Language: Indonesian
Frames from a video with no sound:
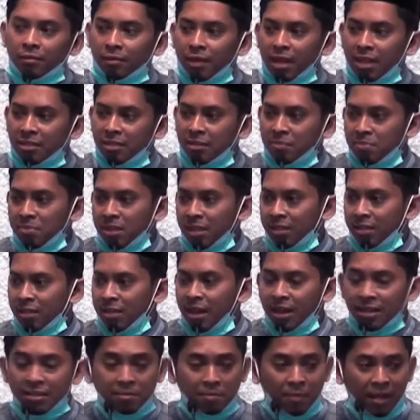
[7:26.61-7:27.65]
Nasibnya
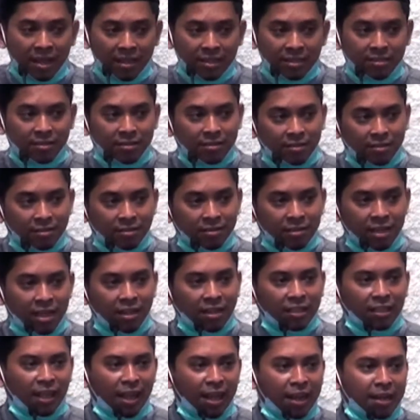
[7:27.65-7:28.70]
tidak sebaik yang
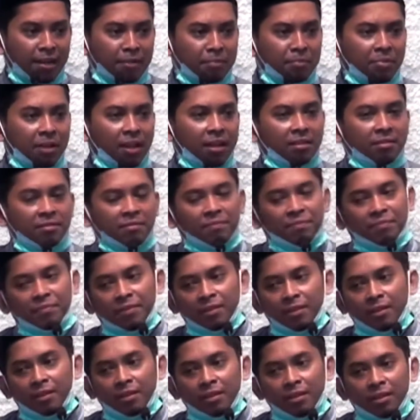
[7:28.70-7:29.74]
kita harapkan.
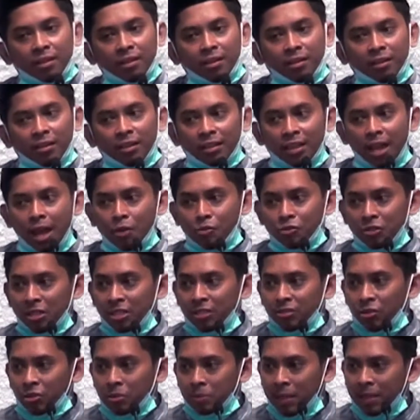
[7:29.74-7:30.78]
Kita harus
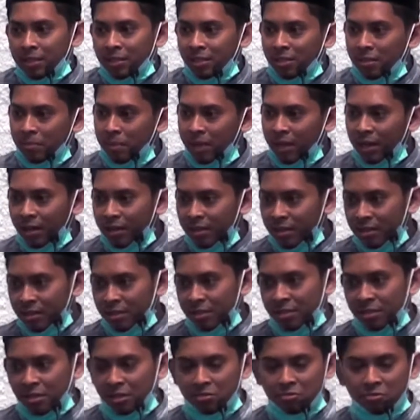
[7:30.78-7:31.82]
introspeksi kepada diri
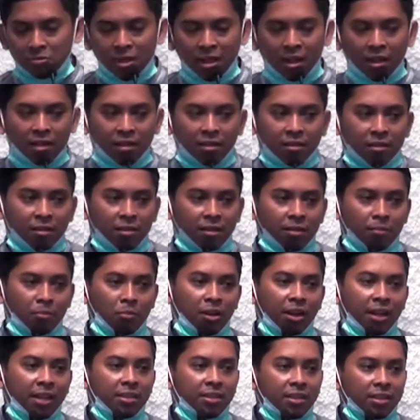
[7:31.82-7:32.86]
kita juga.
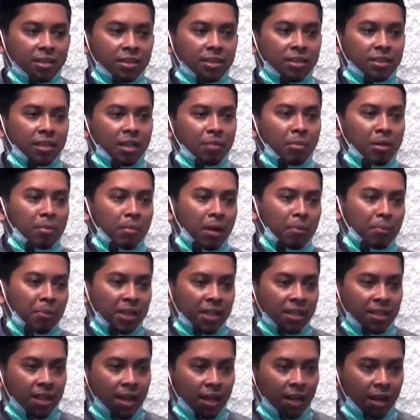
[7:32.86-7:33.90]
Boleh jadi kita memang
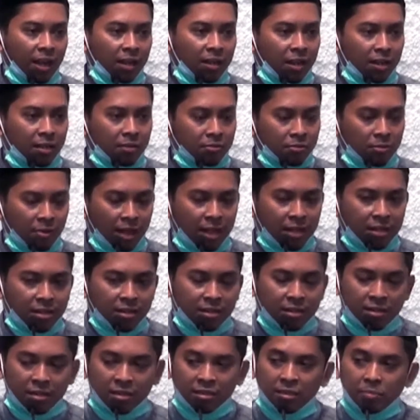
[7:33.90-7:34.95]
meninggalkan Al-Quran
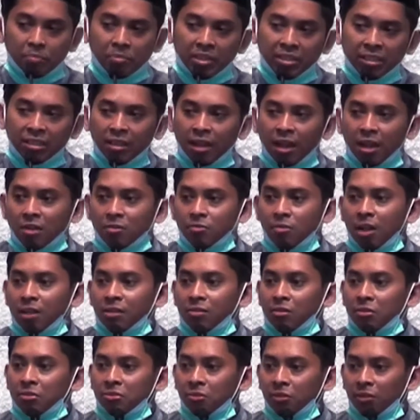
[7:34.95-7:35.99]
seperti aduan
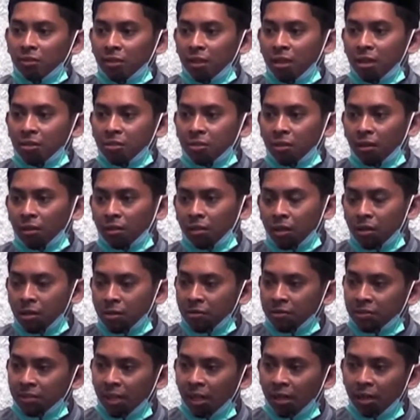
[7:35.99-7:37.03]
Rasulullah
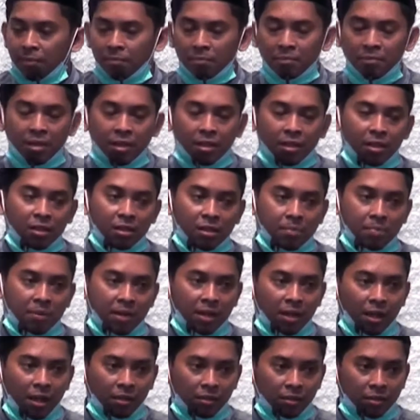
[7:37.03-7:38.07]
SAW
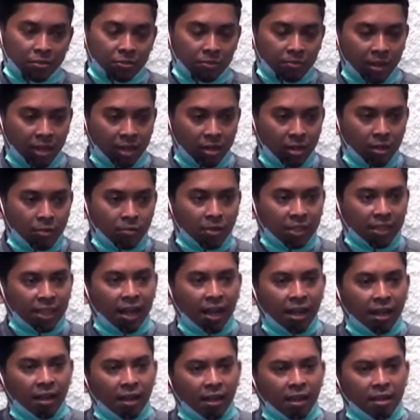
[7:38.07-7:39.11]
kepada Allah Subhanahu Wa
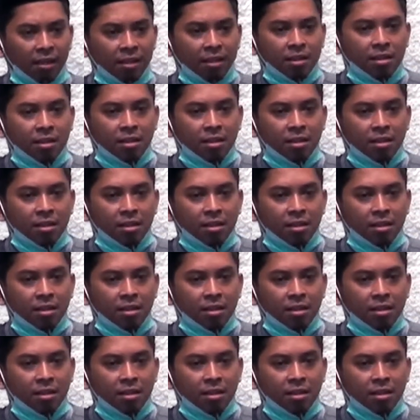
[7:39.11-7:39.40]
Taala,